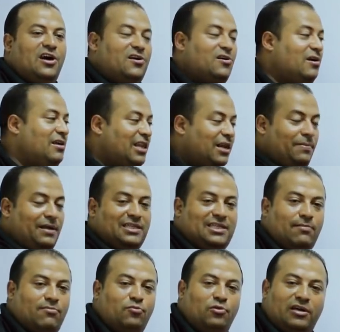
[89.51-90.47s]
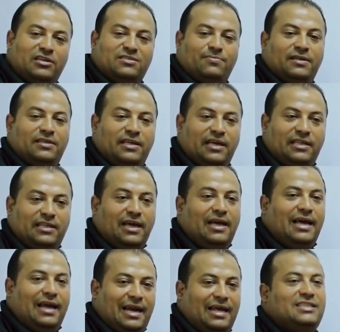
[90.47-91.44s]
الراجل اللي بيلزق ببونه اسمنتيه ده
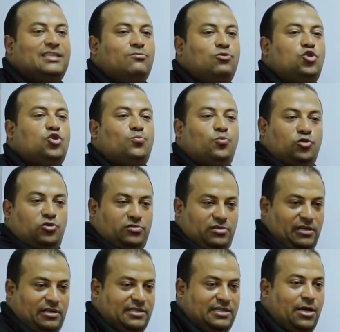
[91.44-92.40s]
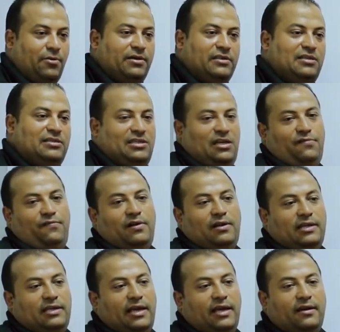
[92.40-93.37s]
لازم يظبط زاويه 90 في
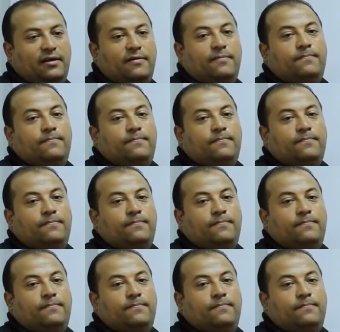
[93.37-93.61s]
الاركان